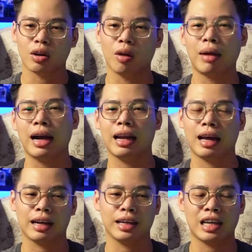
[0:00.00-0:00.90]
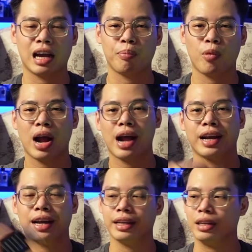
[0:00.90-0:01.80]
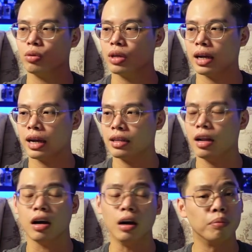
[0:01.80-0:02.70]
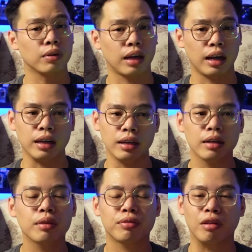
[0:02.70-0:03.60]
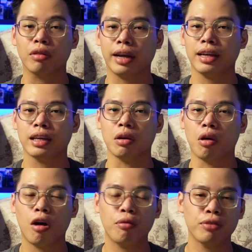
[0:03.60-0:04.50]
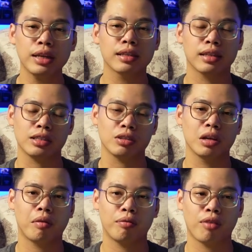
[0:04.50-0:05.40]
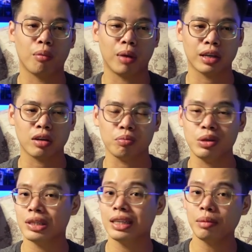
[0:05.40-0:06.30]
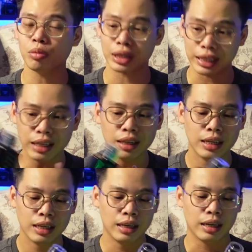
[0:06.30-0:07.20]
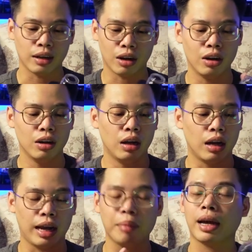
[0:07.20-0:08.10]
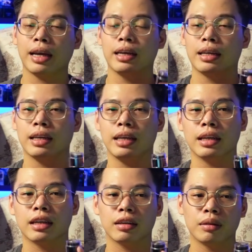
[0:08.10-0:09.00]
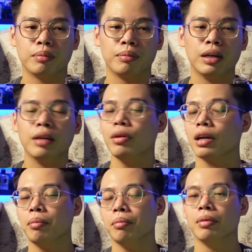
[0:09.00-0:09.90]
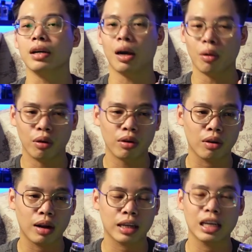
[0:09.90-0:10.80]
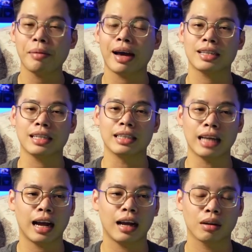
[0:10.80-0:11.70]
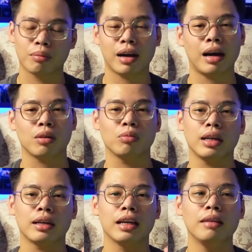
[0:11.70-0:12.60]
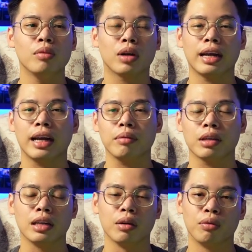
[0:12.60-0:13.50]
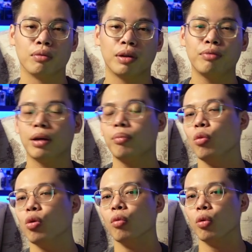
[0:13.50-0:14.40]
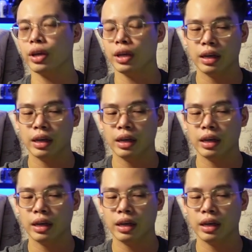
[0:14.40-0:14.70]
đó lại là cái nhà Prada này thì tôi thấy là rất là hợp cái ờ, phong cách kiểu office dành cho dân văn phòng hay kiểu business một tí đó em này thì ờ, mới một cái mở đầu đó là khi các bạn xịt ra bạn cũng sẽ thấy một cái nét kiểu phấn phấn bụi bụi